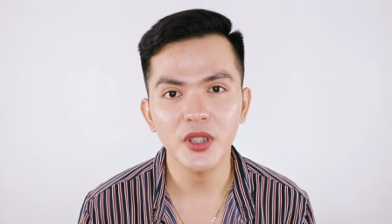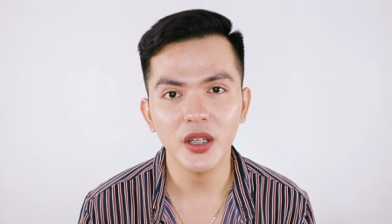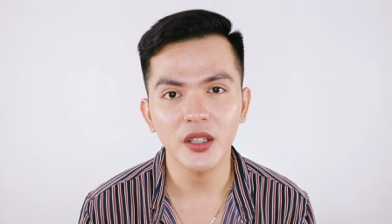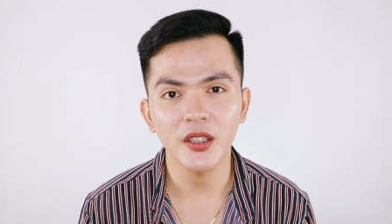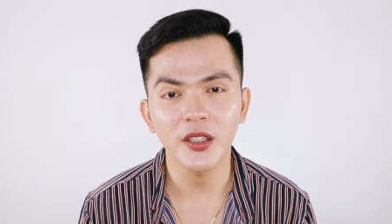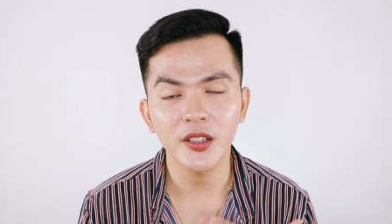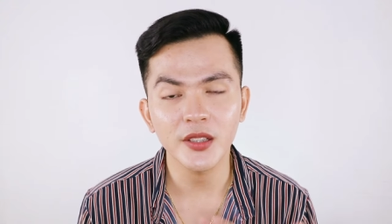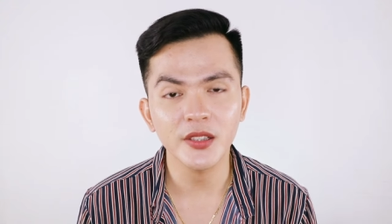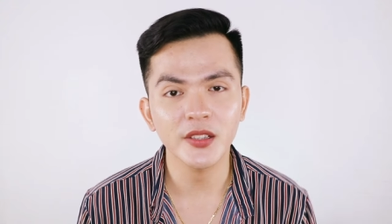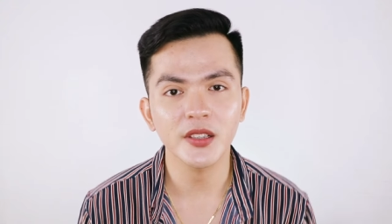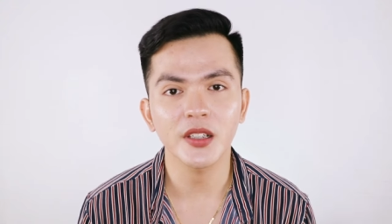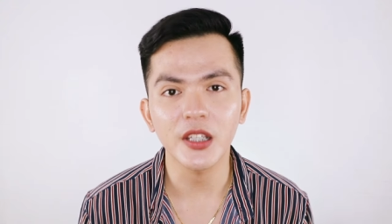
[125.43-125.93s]

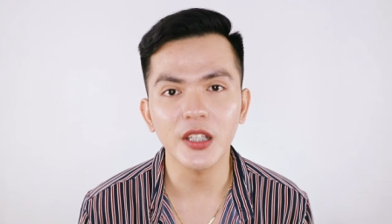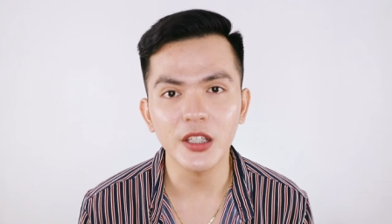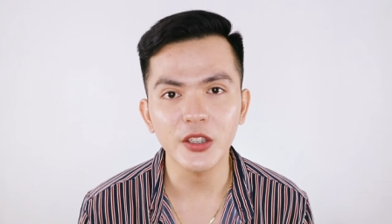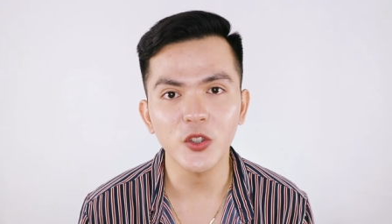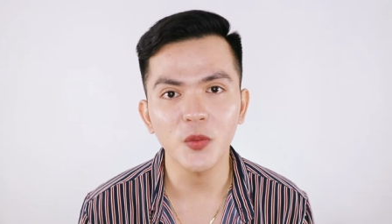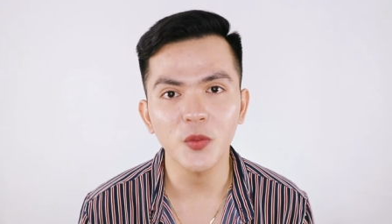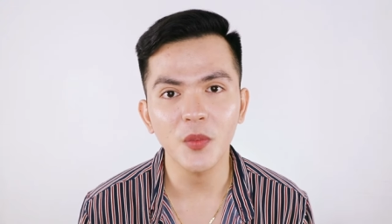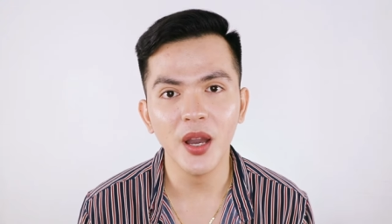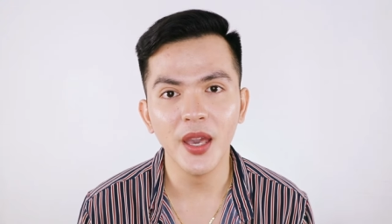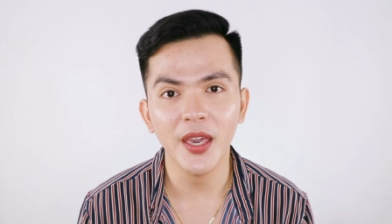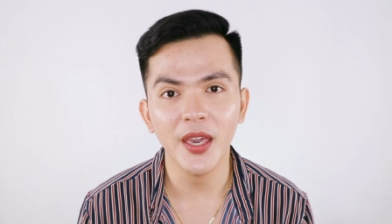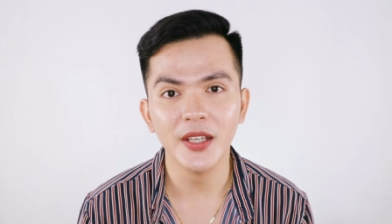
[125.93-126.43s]
siyang
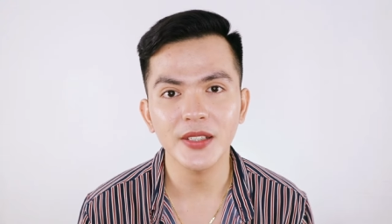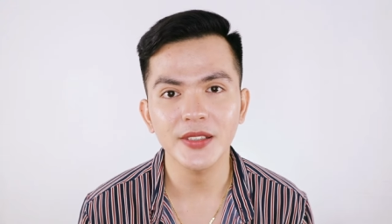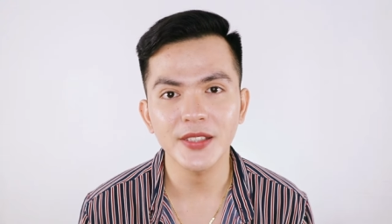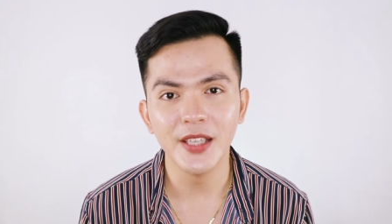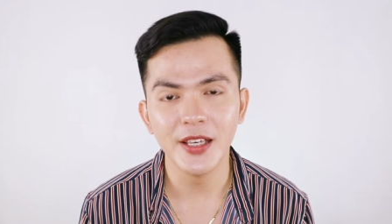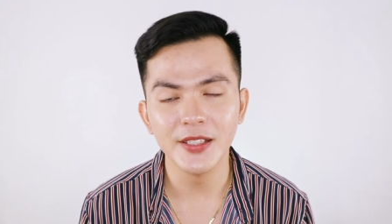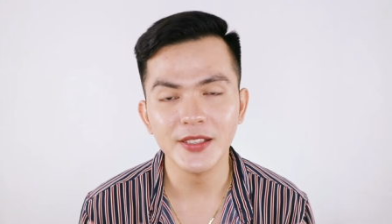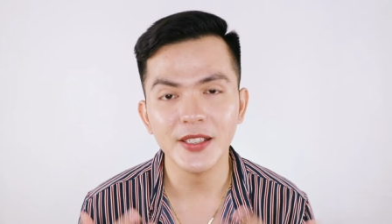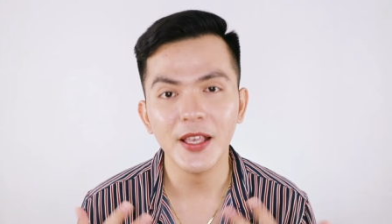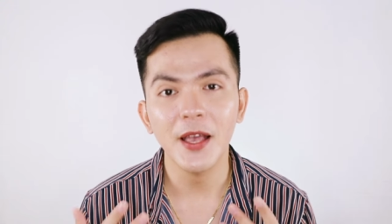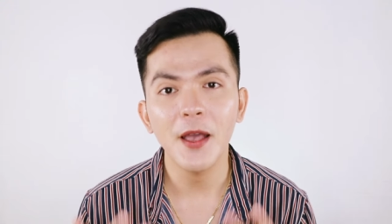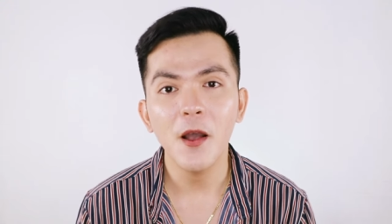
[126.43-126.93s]
excrete yung mga
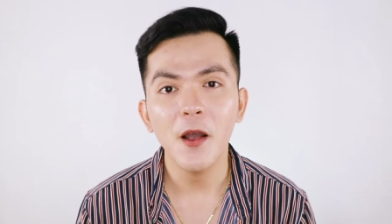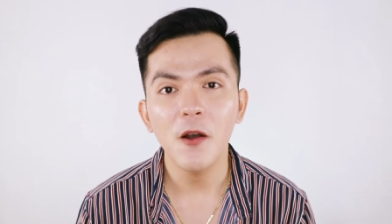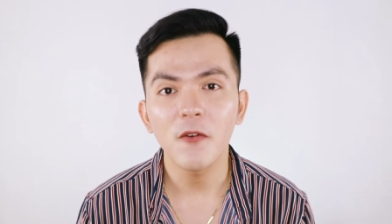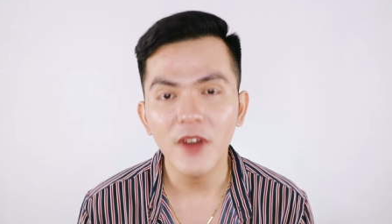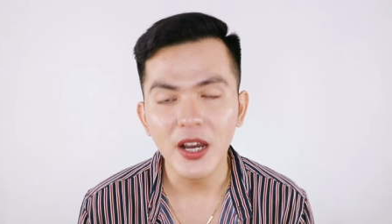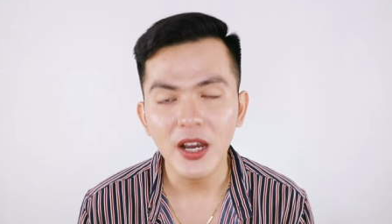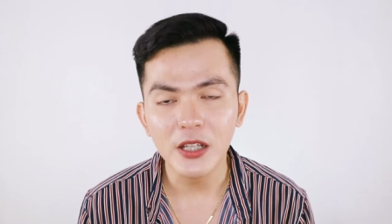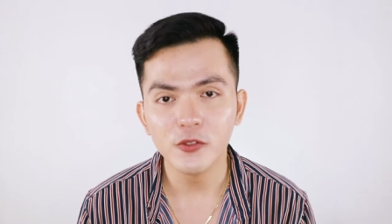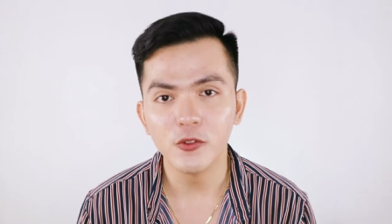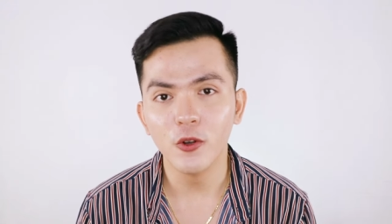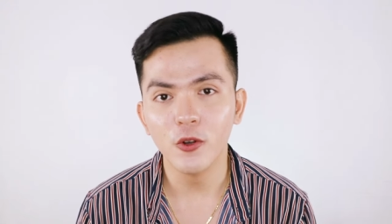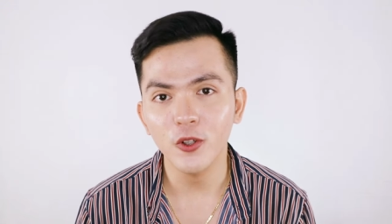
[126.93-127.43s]
excess
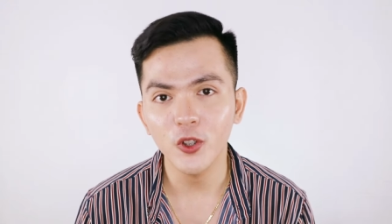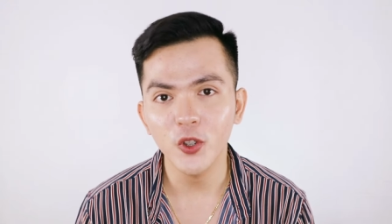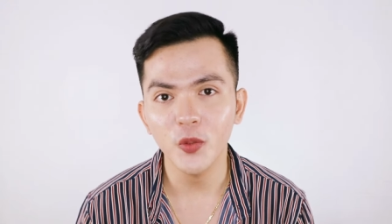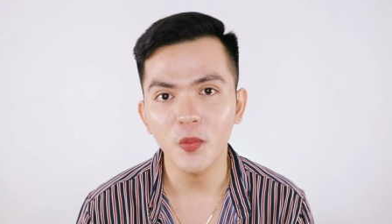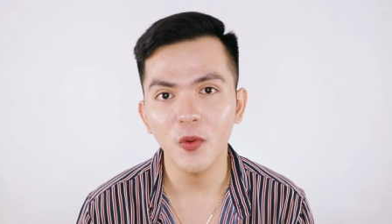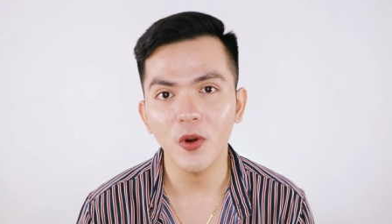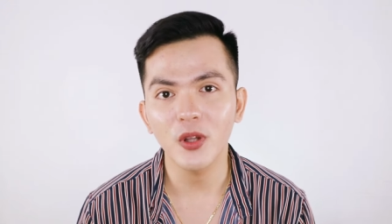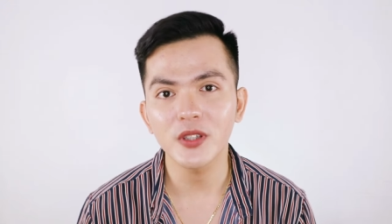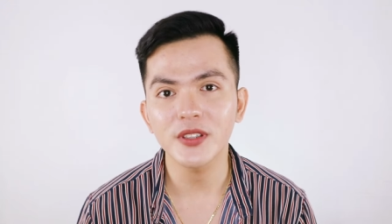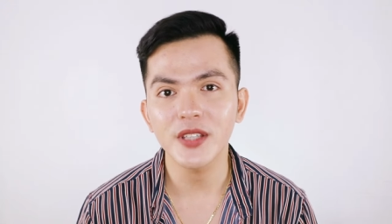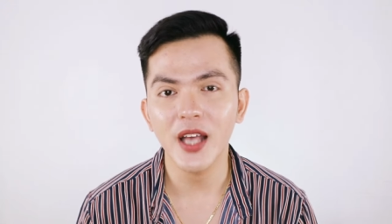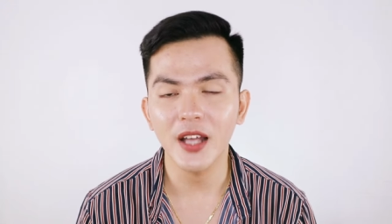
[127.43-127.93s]
fat
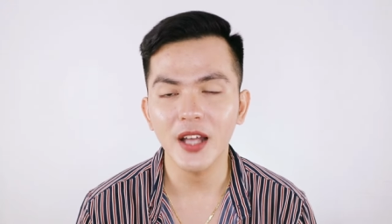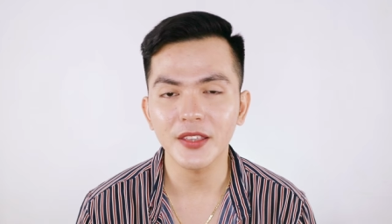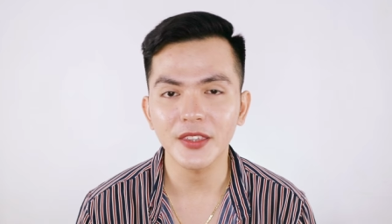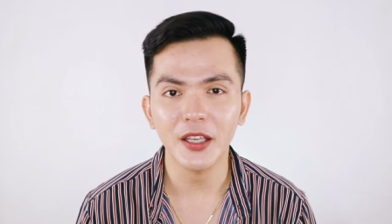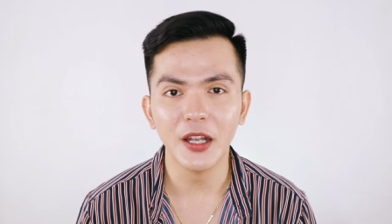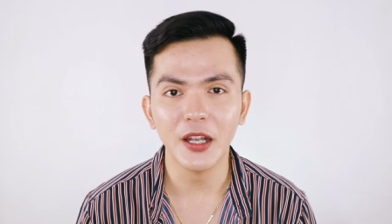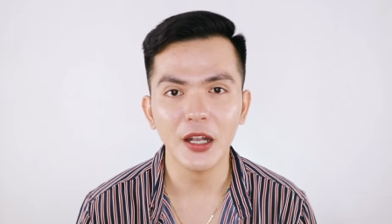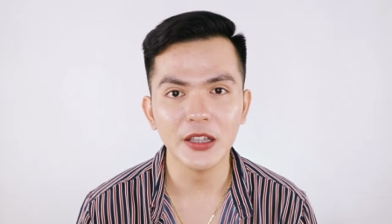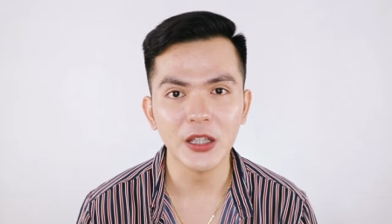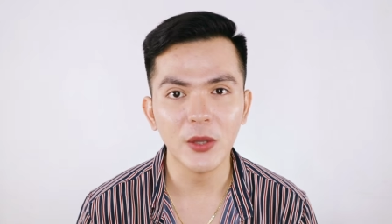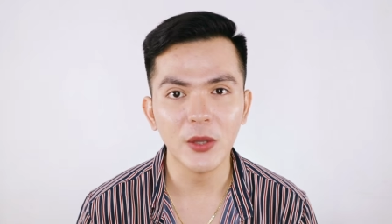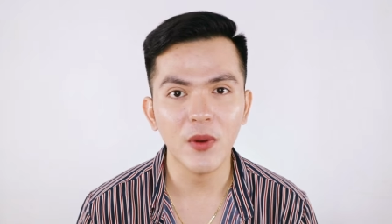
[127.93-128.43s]
soluble sa
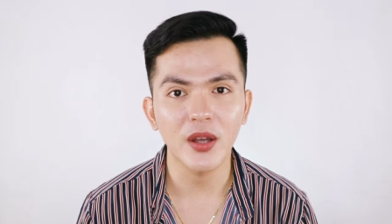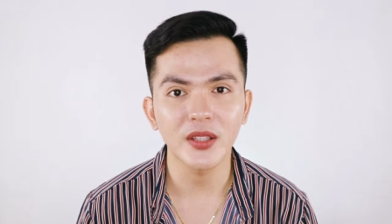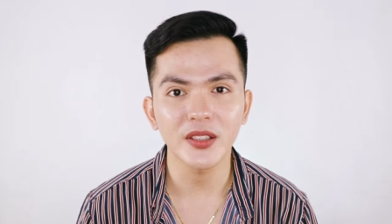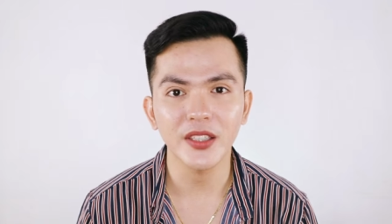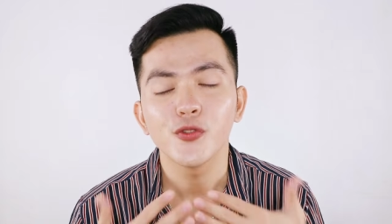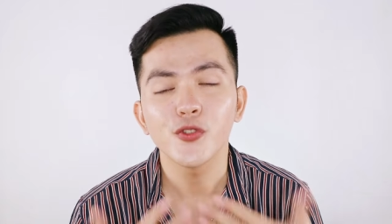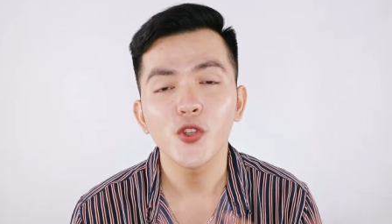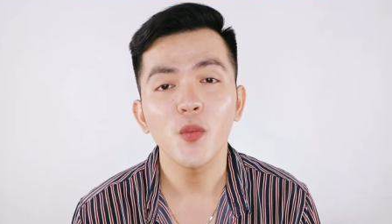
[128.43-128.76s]
ating katawan.